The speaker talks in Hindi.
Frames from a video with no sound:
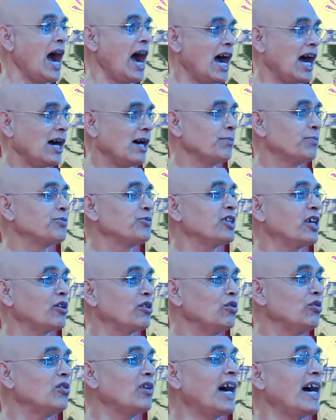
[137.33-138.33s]
आप
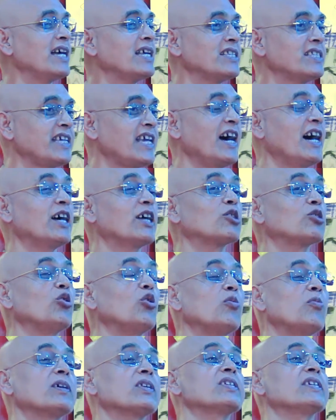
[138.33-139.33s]
जरूर आज यहां
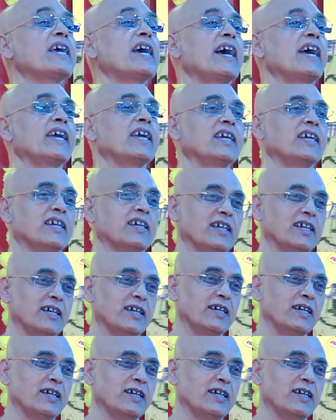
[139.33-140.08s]
दो बजे आए हैं